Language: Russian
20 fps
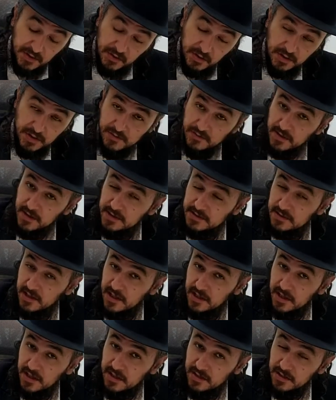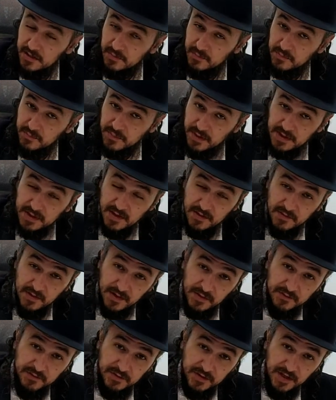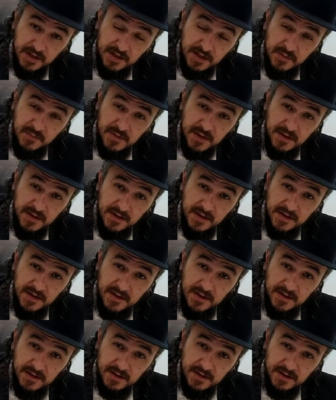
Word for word: И говорится, мы говорим в Телиме,